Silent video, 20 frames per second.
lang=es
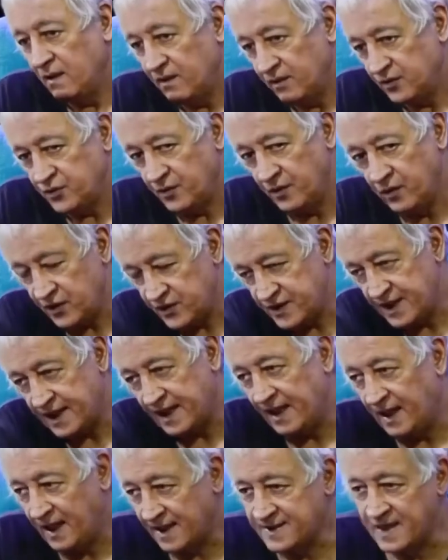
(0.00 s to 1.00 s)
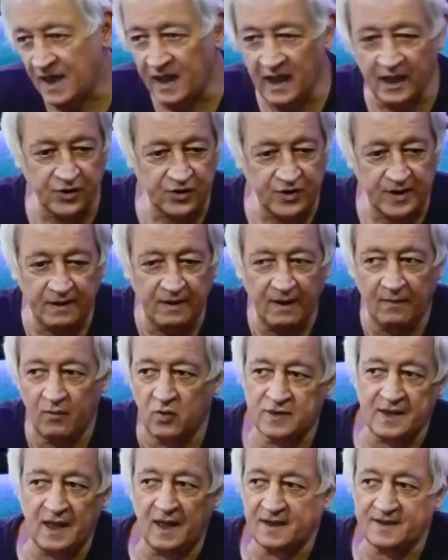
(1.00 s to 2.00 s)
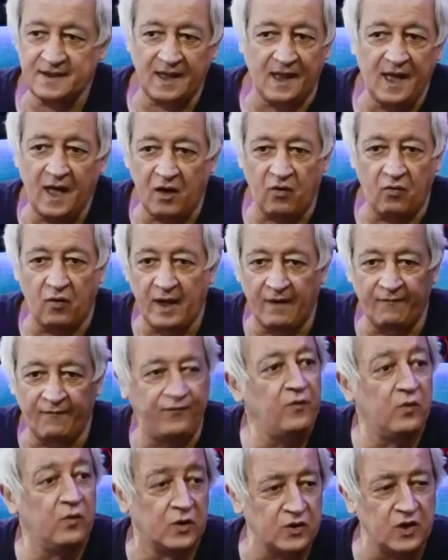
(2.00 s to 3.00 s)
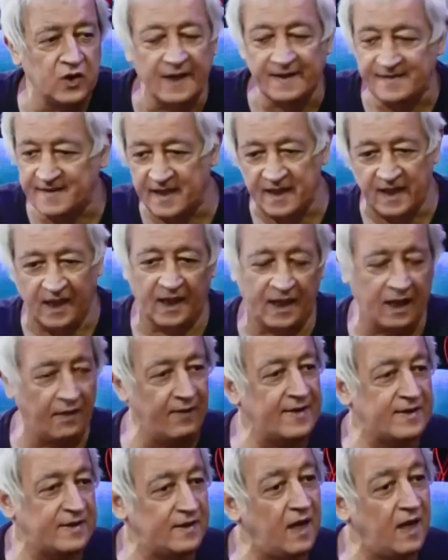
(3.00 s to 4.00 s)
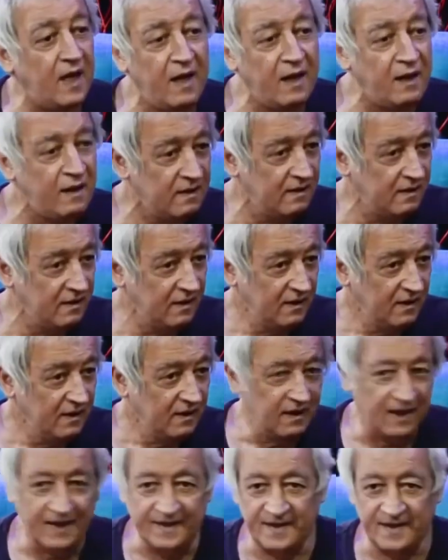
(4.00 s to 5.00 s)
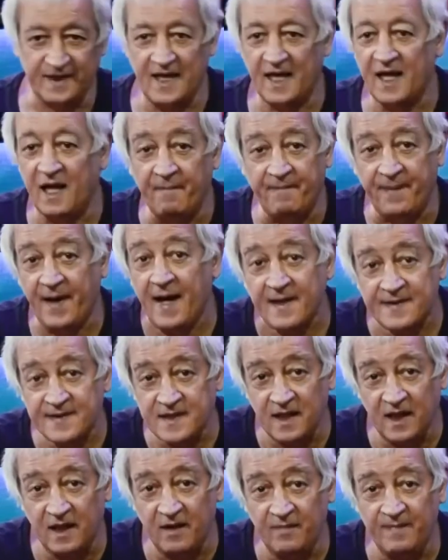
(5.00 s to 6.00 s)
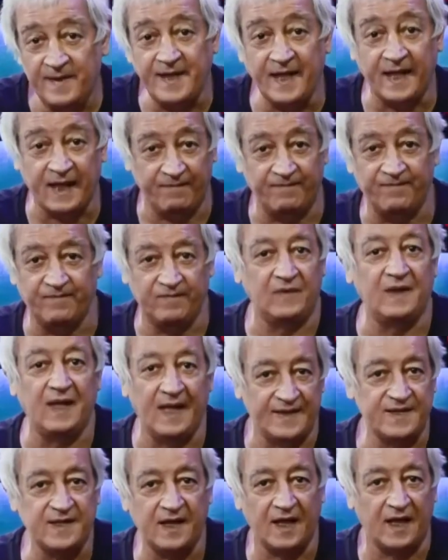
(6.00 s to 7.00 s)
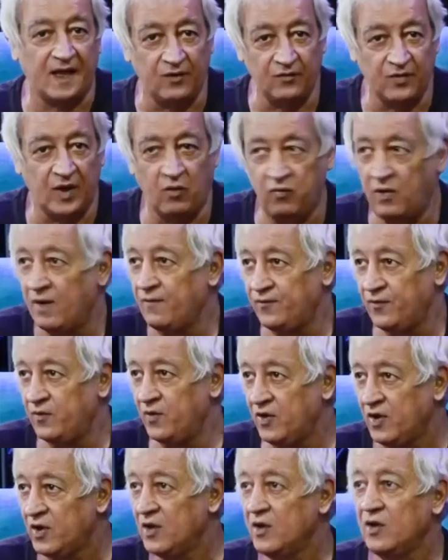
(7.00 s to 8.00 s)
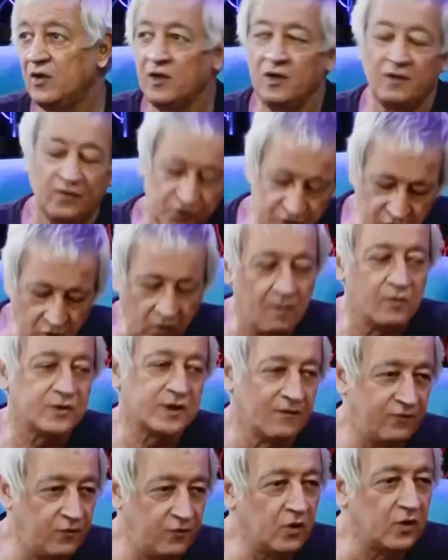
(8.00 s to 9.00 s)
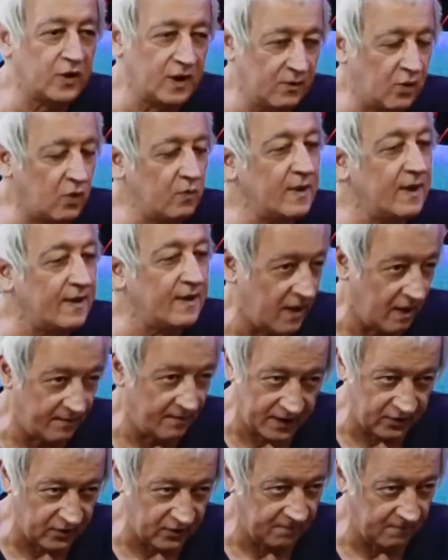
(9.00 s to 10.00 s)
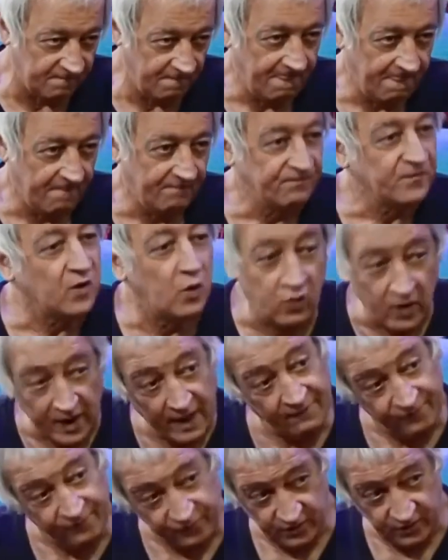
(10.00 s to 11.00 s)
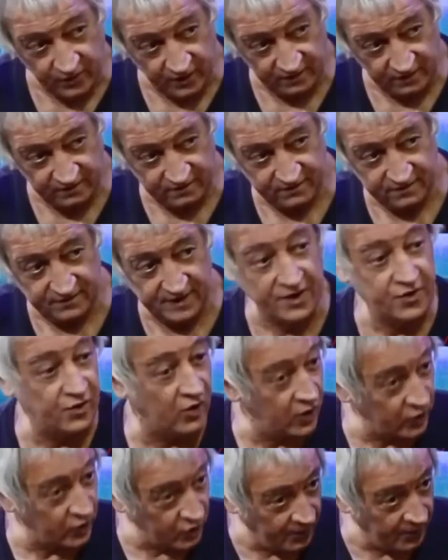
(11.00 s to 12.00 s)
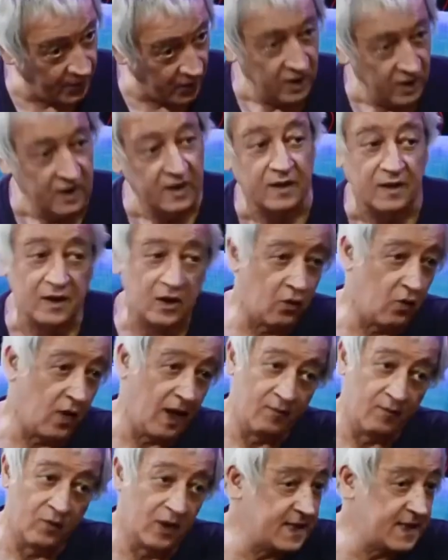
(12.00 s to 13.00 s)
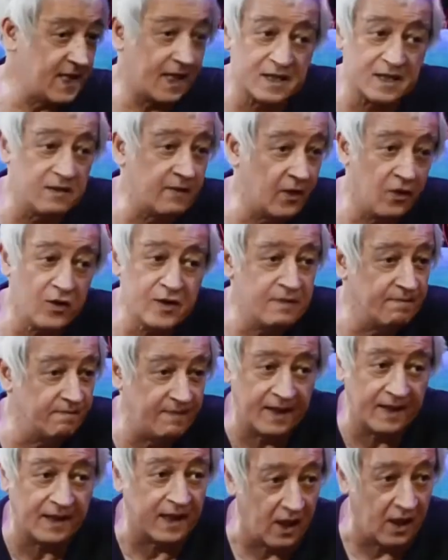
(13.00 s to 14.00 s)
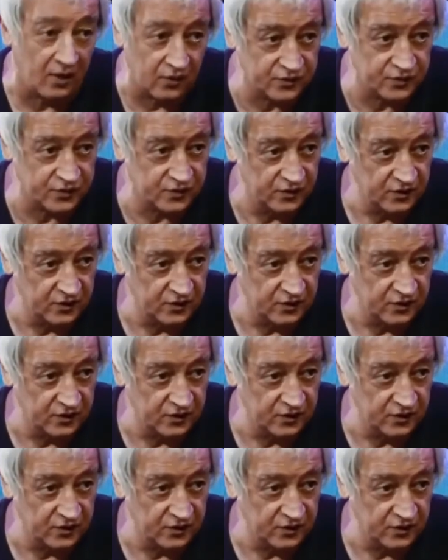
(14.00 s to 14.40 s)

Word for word: yo vivo cerca de la sala, entonces íbamos a la sala a jugar al fútbol, entonces le enseñé a cabecear, le enseñé a dar pases, viste que la chica que nunca jugaba al fútbol, nosotros jugamos al fútbol, teníamos como un entrenamiento, jugar al fútbol dentro del grupo y jugamos, a chicas y varones mezclados.